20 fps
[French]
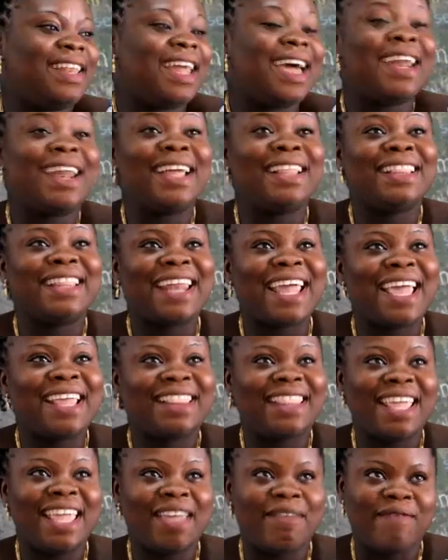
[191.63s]
La rentrée a
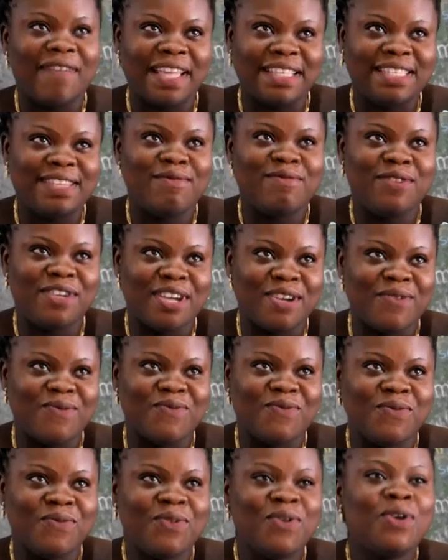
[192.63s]
été effective chez
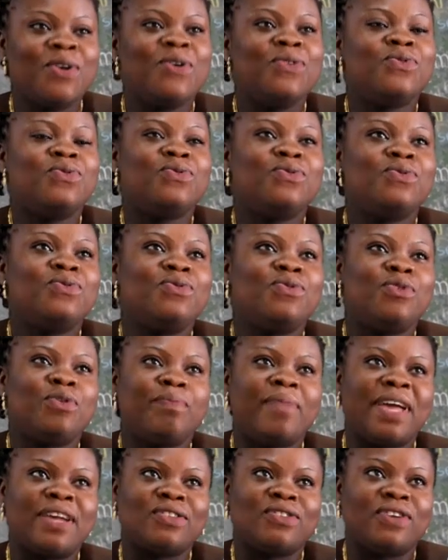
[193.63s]
nous. Tout le
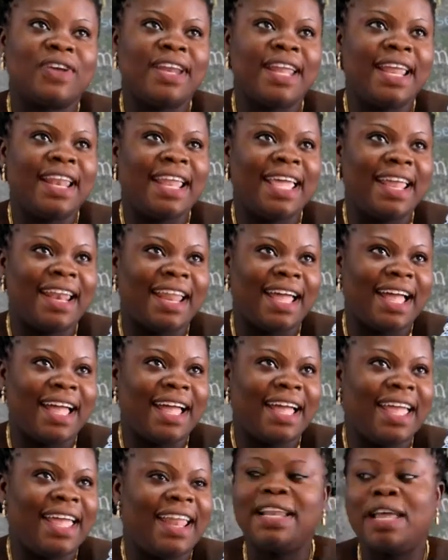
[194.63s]
personnel est là.
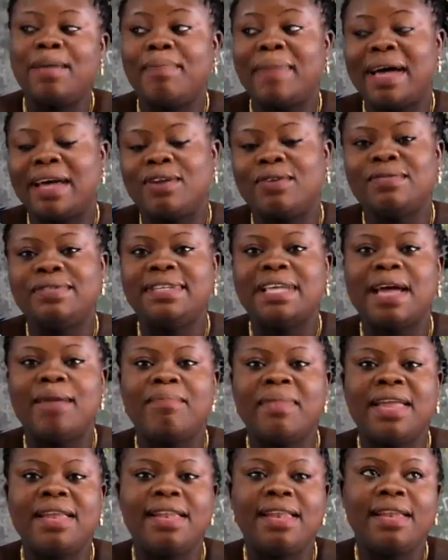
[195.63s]
Les parents aussi
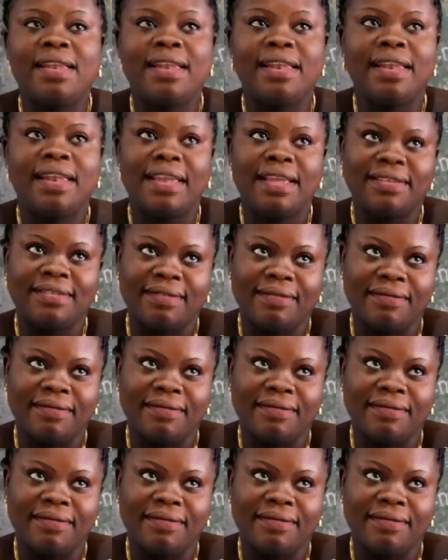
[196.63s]
amènent les